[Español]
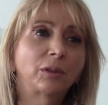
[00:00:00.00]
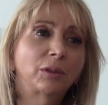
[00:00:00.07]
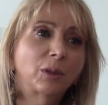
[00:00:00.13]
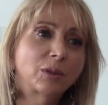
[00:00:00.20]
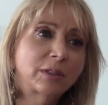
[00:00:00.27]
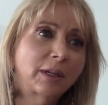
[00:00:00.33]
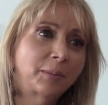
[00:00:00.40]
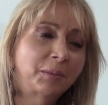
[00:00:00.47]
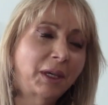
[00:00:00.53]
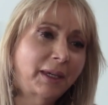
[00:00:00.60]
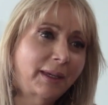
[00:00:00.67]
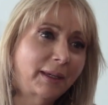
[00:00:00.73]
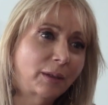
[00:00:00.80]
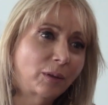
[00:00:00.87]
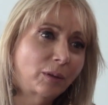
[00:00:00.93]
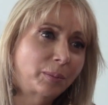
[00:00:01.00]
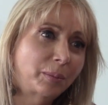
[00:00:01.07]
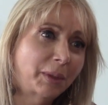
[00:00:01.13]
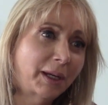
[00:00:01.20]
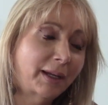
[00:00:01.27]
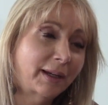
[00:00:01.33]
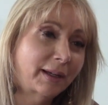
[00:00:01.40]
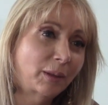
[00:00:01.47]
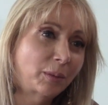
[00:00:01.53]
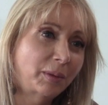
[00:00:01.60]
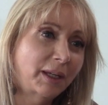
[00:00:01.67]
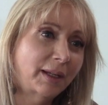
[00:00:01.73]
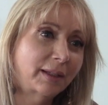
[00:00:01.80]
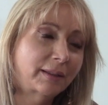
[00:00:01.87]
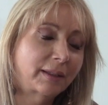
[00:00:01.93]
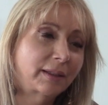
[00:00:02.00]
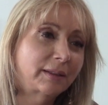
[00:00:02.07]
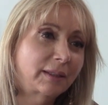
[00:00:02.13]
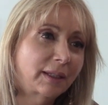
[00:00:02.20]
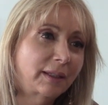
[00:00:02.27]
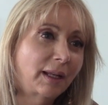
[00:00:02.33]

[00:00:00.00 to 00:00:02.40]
entonces a México para que hubiera tanta